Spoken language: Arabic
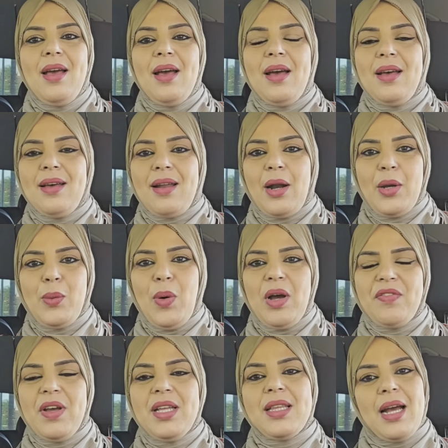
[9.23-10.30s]
آه راني
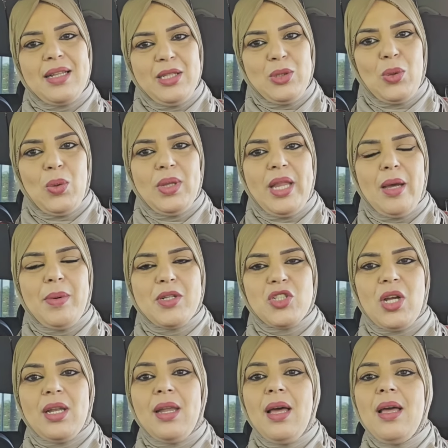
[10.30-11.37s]
واقفه حدا غادي ندخل دابا ان
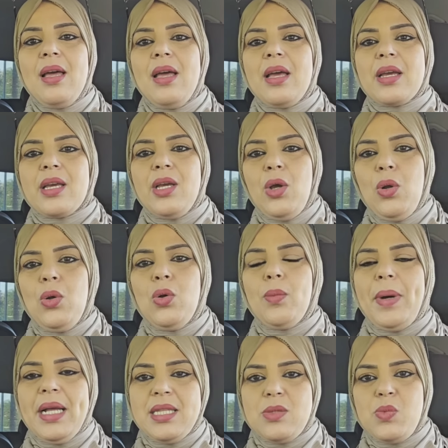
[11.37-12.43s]
شاء الله كيحلوا
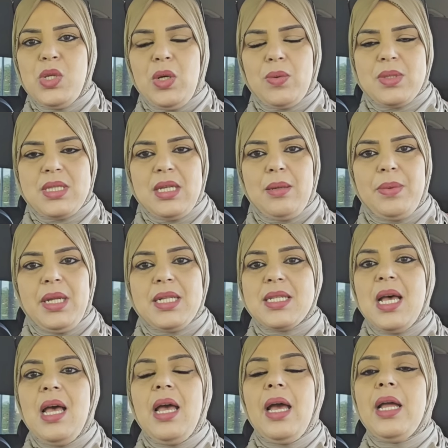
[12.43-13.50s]
مع 8 ونص البنات
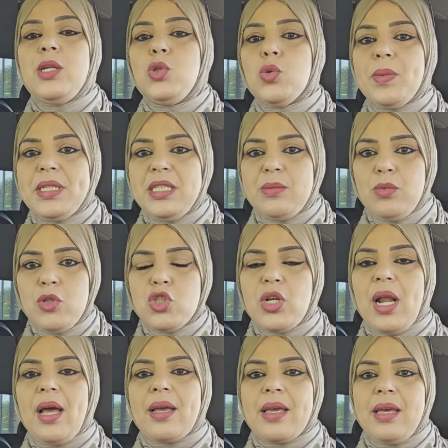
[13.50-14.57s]
اليوم ديمونش
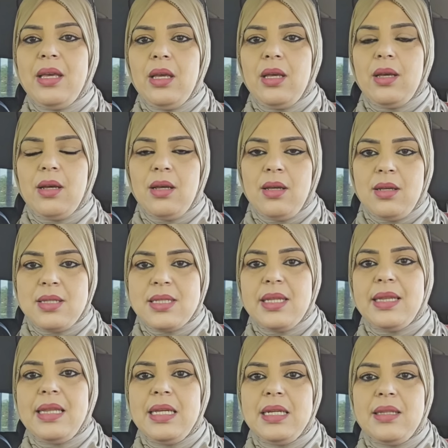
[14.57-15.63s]
راه كي آه
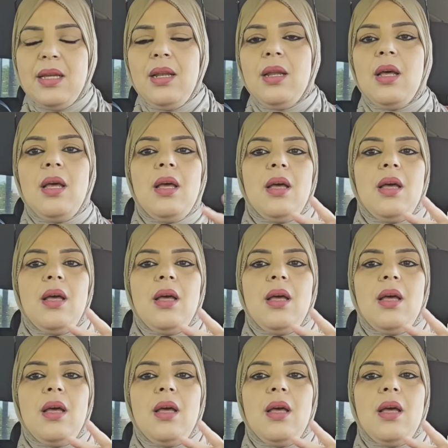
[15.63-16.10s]
سد ليدل